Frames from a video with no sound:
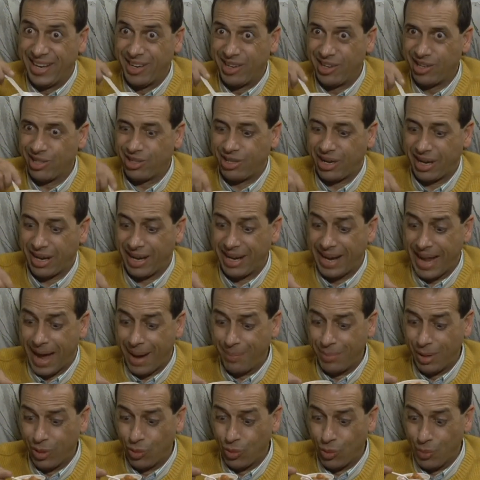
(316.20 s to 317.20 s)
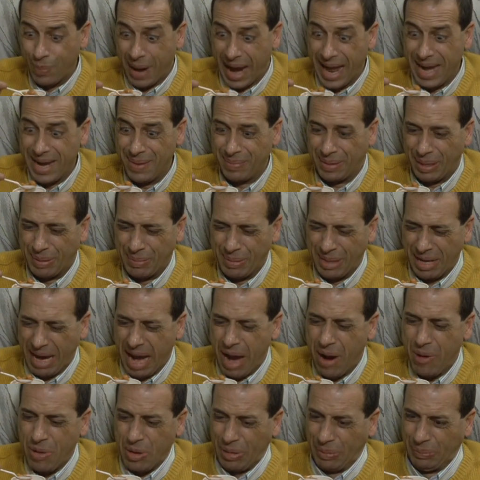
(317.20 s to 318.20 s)
يظهر اللي عمله معلم كبير
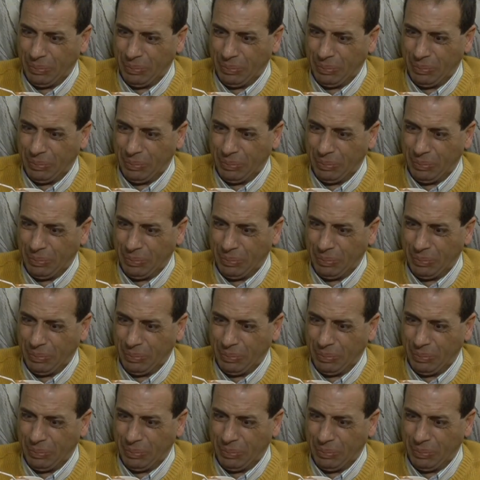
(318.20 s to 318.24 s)
قوي